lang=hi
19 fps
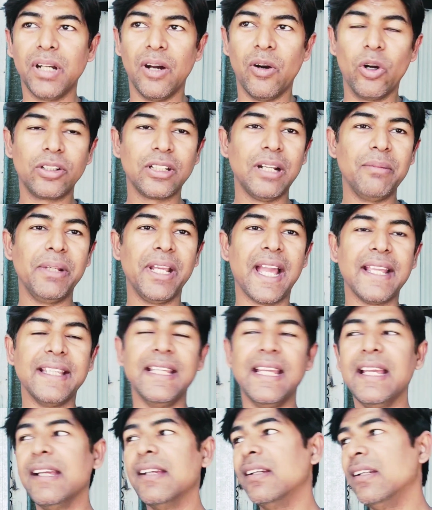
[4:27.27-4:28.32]
होटल में
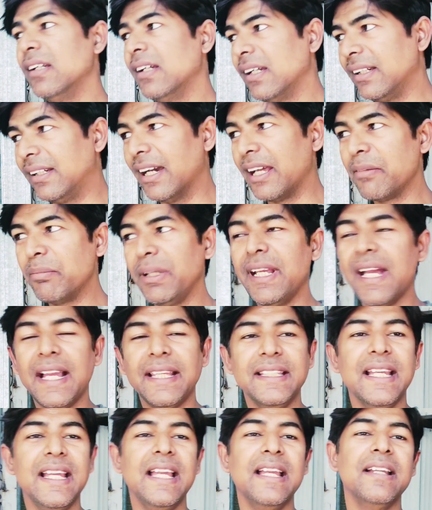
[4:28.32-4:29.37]
आइए घर में
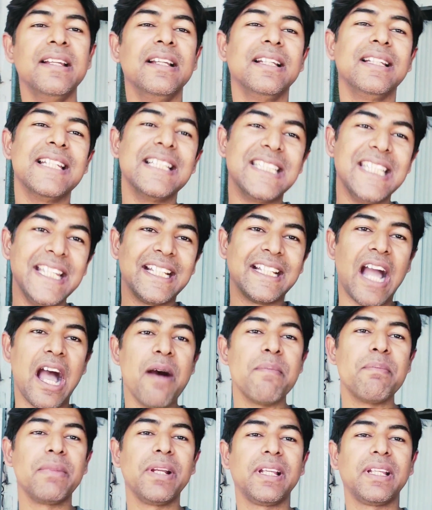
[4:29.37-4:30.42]
आइए किसी
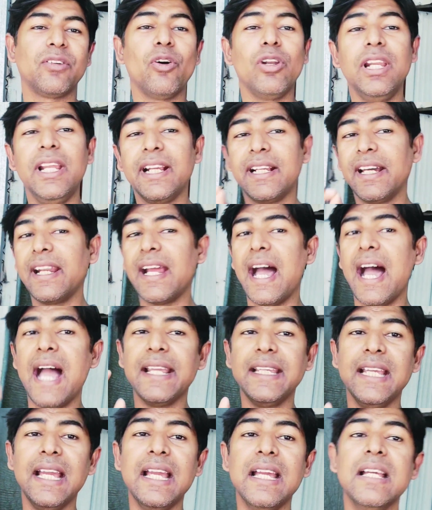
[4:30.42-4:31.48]
काम को लेकर
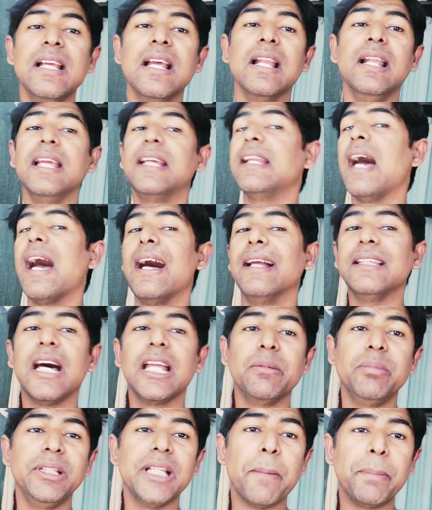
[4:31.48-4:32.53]
आइए लेकिन
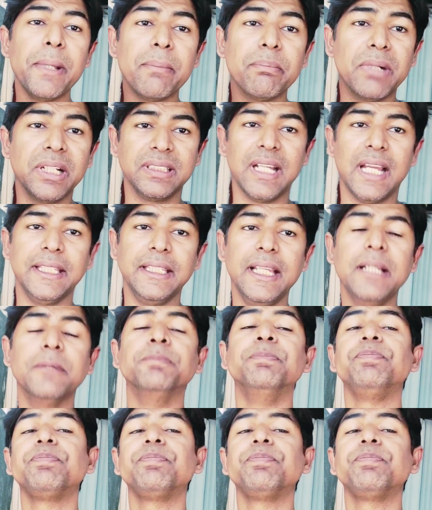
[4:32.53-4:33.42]
आजाद वीजा पे मत आइए